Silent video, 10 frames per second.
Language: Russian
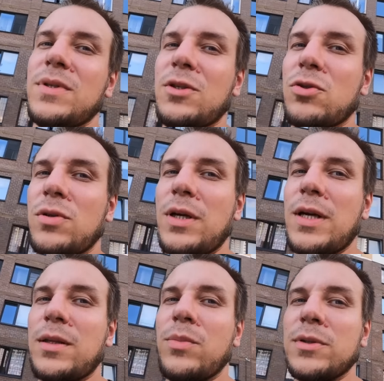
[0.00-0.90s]
взять, что я
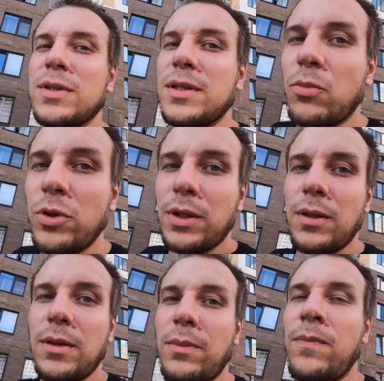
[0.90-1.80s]
как-то мылся на
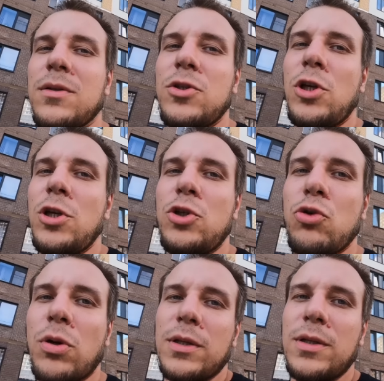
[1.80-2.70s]
мойке, и там
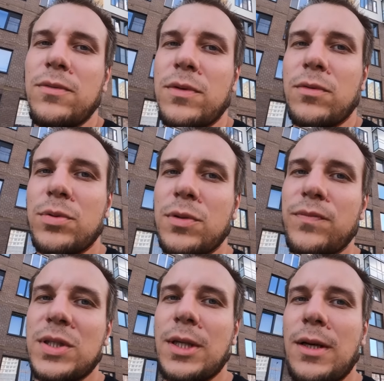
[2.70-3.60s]
чересчур активно, в
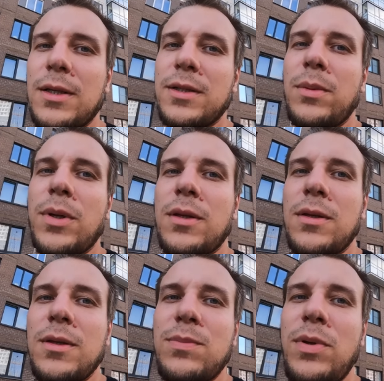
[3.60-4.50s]
общем, старались.
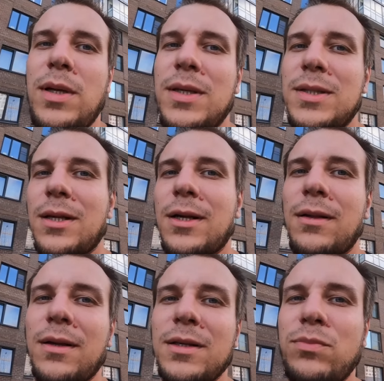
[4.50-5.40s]
Ребята избили и зеркала,